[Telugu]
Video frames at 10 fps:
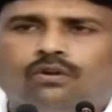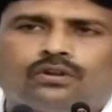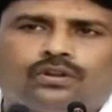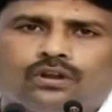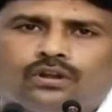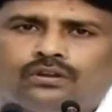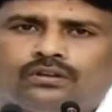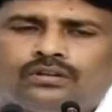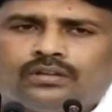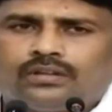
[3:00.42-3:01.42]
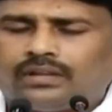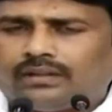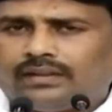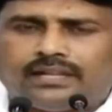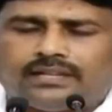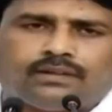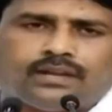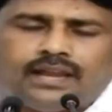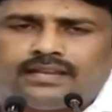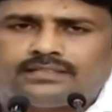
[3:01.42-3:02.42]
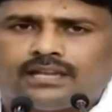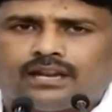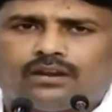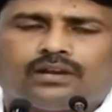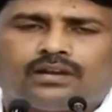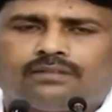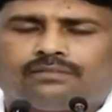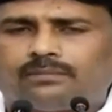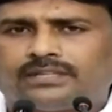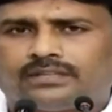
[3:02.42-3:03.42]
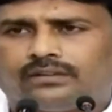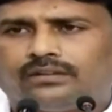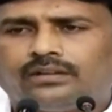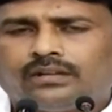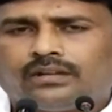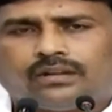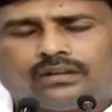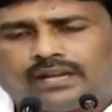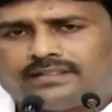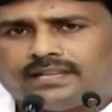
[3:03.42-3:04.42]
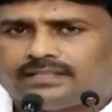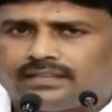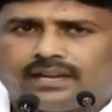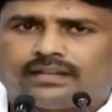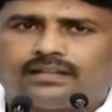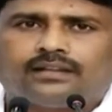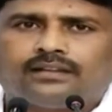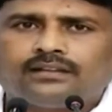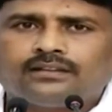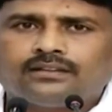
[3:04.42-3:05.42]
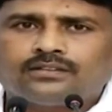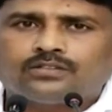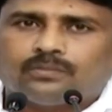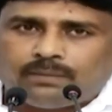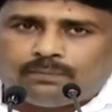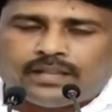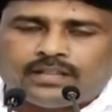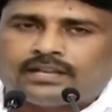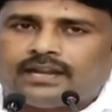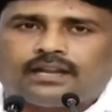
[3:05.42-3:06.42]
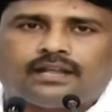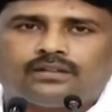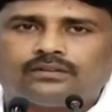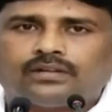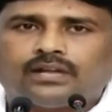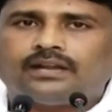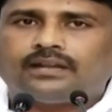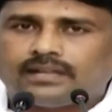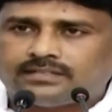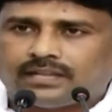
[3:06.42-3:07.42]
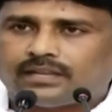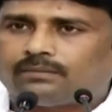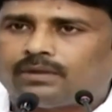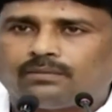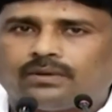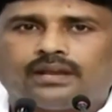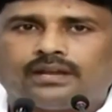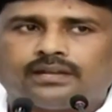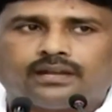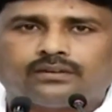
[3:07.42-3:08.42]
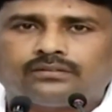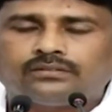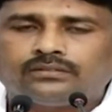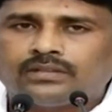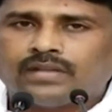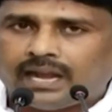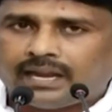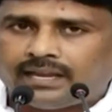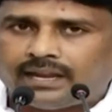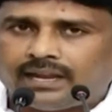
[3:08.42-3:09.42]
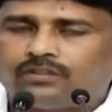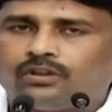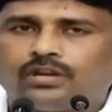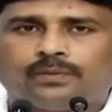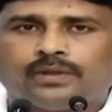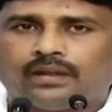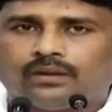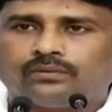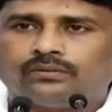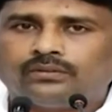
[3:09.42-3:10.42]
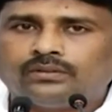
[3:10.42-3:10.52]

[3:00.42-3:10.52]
కోర్టుల్లో ఏదైతే వాళ్ళ న్యాయస్థానాల్లో వాళ్ళు డిఫర్మేషన్ కేసు వేస్తున్నారు కదా సో మరి ఇప్పుడు ఎందుకు వేయట్లేదు అంటే చంద్రబాబు నాయుడు గారు అడ్డంగా దొరికిపోయారు